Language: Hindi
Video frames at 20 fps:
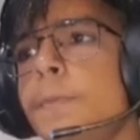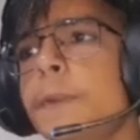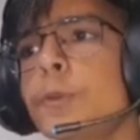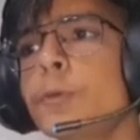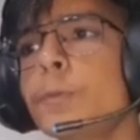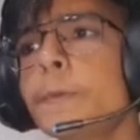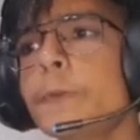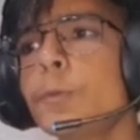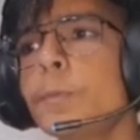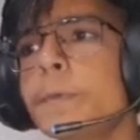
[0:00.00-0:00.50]

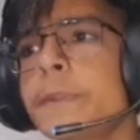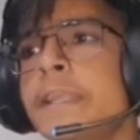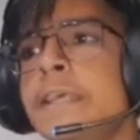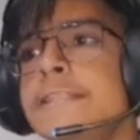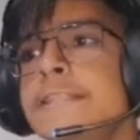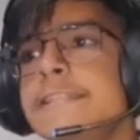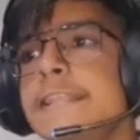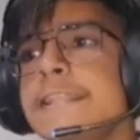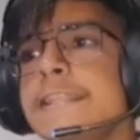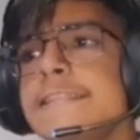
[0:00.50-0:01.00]
ऊपर ऊपर
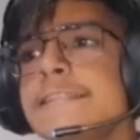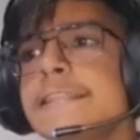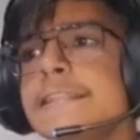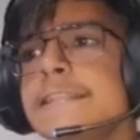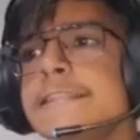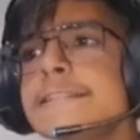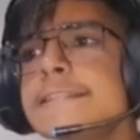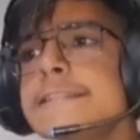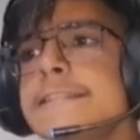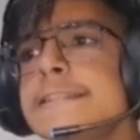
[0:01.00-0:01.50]
जल्दी
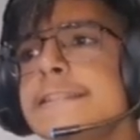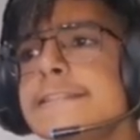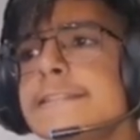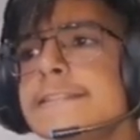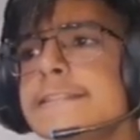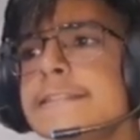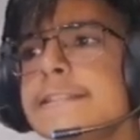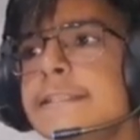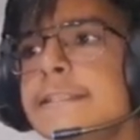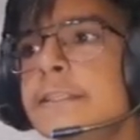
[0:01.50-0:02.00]
जल्दी जल्दी
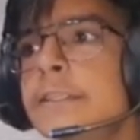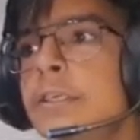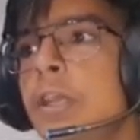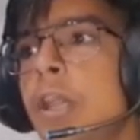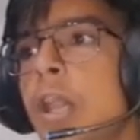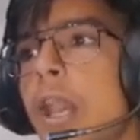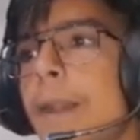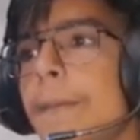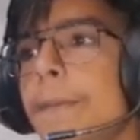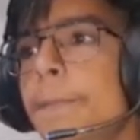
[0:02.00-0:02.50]

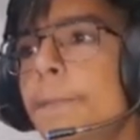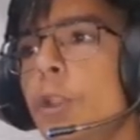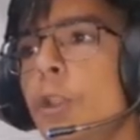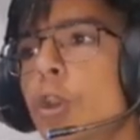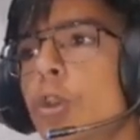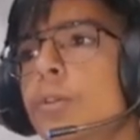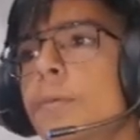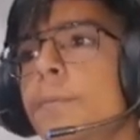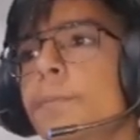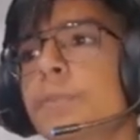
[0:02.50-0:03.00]
जल्दी अभी
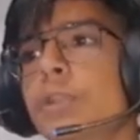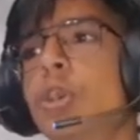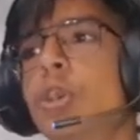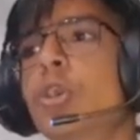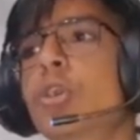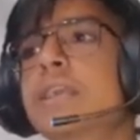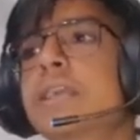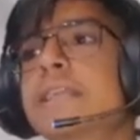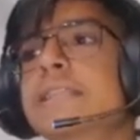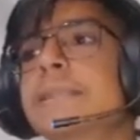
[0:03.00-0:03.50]
ब्लॉक
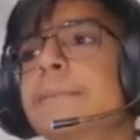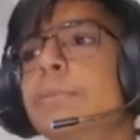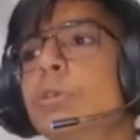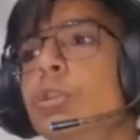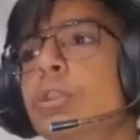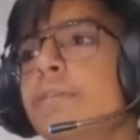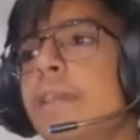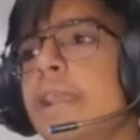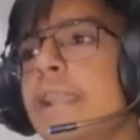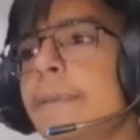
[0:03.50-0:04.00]
ब्लॉक खत्म
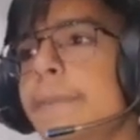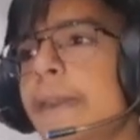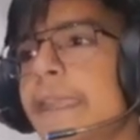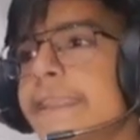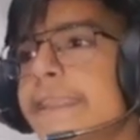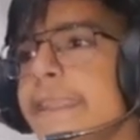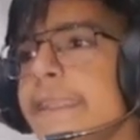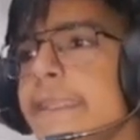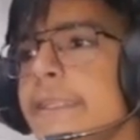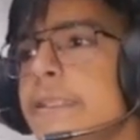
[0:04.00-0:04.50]
होने वाले भाई
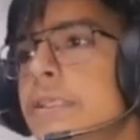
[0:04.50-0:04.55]
के